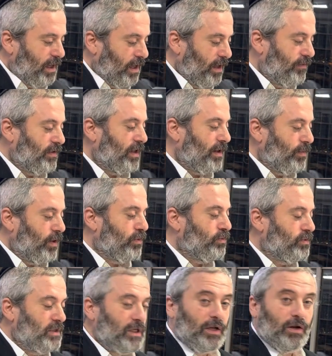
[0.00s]
Évidemment, nous
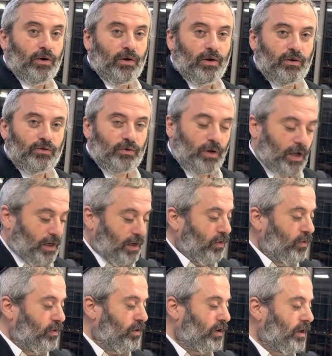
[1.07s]
dit le, Shulchan
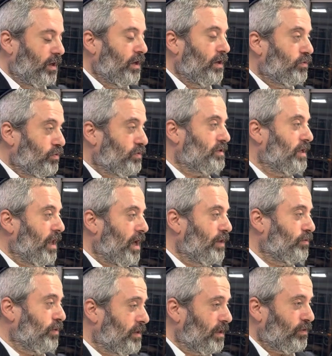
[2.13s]
Aruch, tout cela
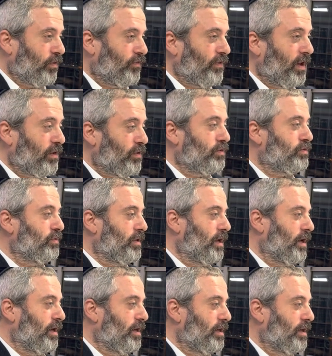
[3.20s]
doit être fait avec le sourire.
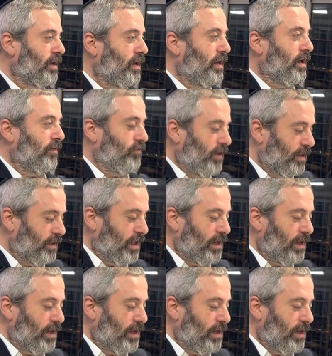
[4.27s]
Si